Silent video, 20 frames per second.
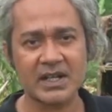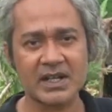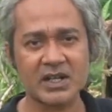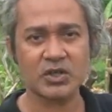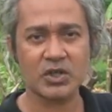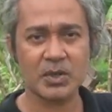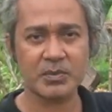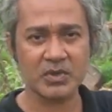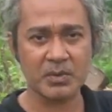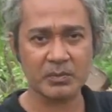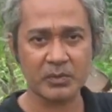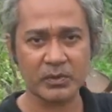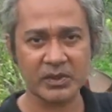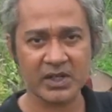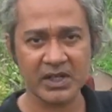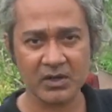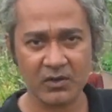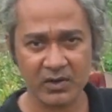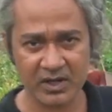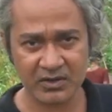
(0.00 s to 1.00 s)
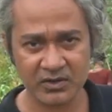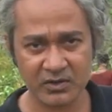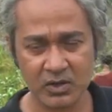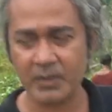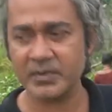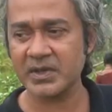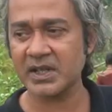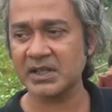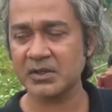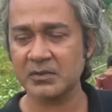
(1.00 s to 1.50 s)
তা না সব সম্প্রদায় করেন
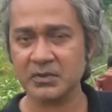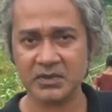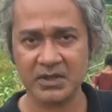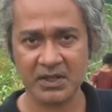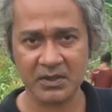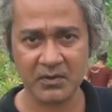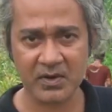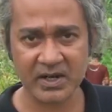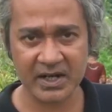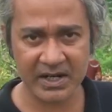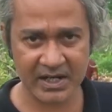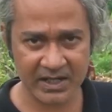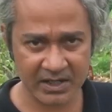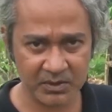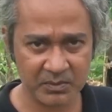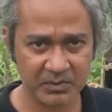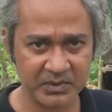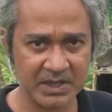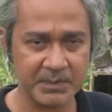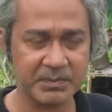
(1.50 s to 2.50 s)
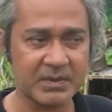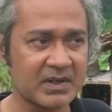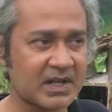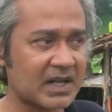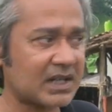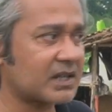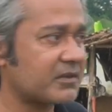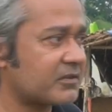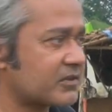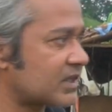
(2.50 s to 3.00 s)
সব জাতিগোষ্ঠী করেন এইরকম শিফটিং
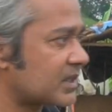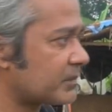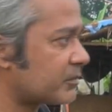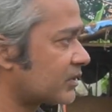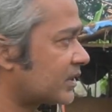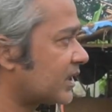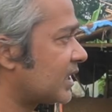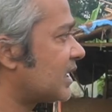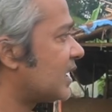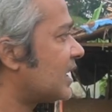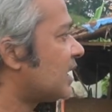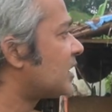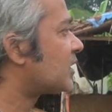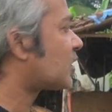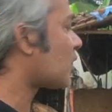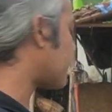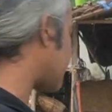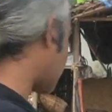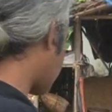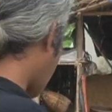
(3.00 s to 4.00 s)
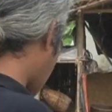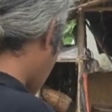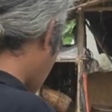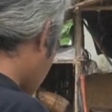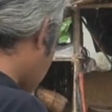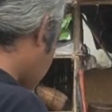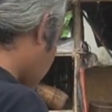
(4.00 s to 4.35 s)
কাল্টিভেশনের মধ্যে তবে শহর